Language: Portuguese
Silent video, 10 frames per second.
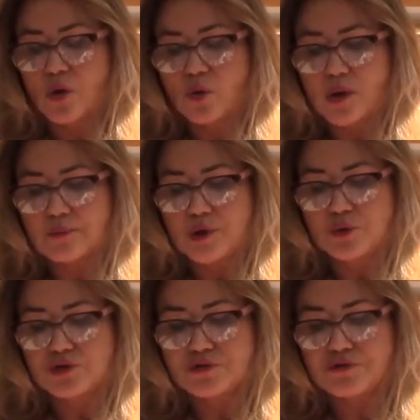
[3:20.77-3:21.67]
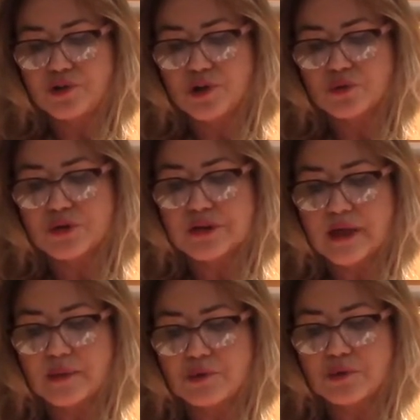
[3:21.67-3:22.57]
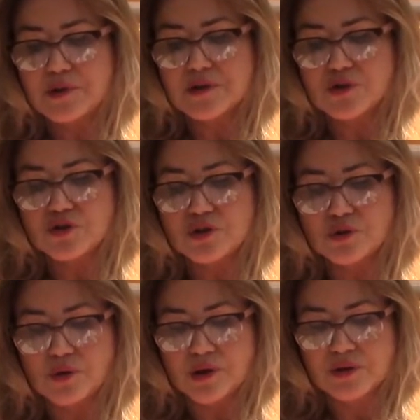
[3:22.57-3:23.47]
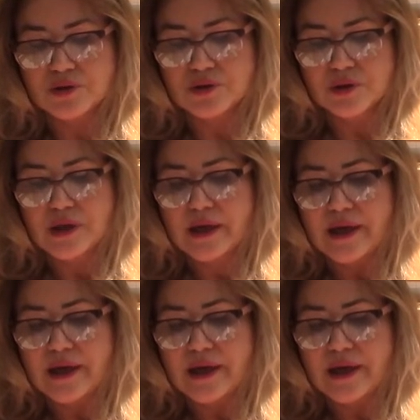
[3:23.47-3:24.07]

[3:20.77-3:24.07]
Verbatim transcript: O amigo divino sabe o que existe em nós.